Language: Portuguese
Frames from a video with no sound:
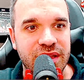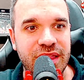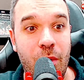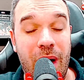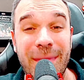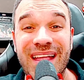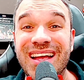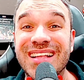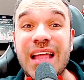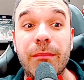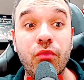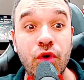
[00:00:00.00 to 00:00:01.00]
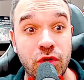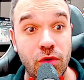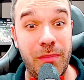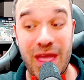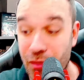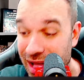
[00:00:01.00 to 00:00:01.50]
Né? O América tá muito
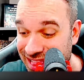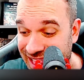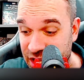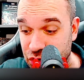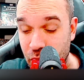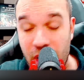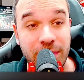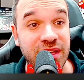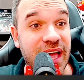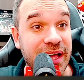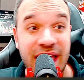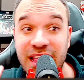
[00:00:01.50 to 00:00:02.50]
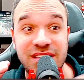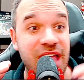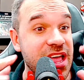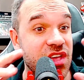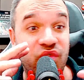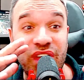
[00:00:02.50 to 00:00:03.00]
bem, o Atlético, meu amigo, é quem
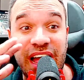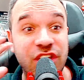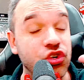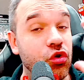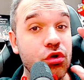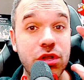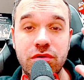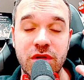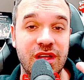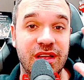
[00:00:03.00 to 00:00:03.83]
tem que ficar de olho.